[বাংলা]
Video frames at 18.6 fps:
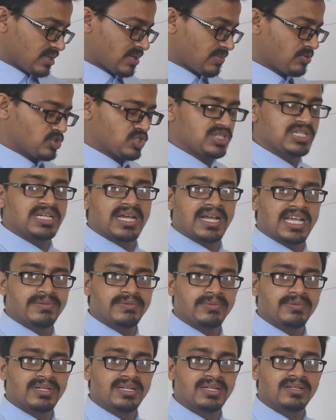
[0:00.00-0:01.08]
তারপর ঠিক
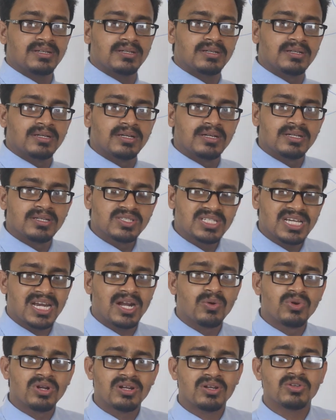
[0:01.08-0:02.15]
একইভাবে যারা
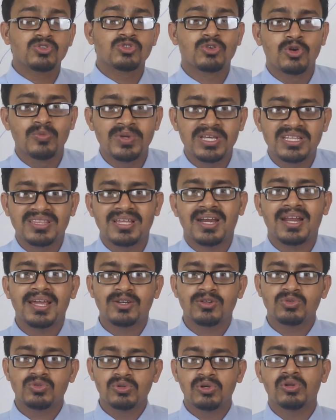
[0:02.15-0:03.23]
অন্যান্য শ্রমিক তারা
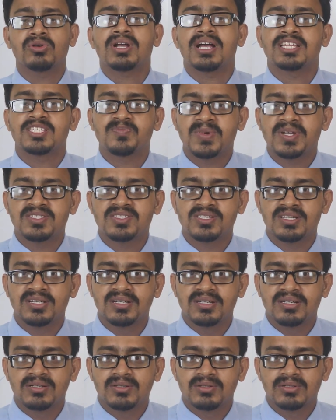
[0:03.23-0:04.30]
একটু হলেও কাজ পাচ্ছে
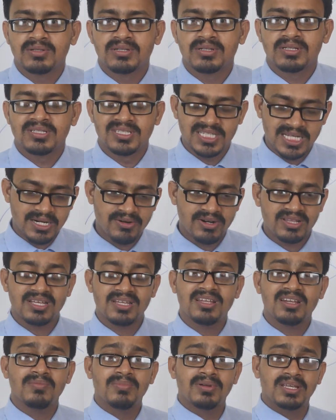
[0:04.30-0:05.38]
যার কারণে
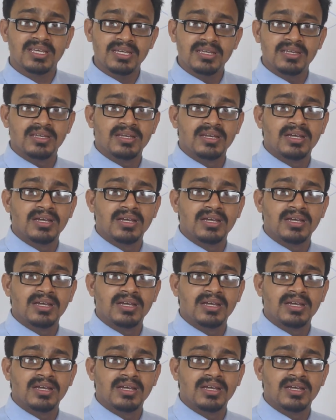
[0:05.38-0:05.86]
তাদের কি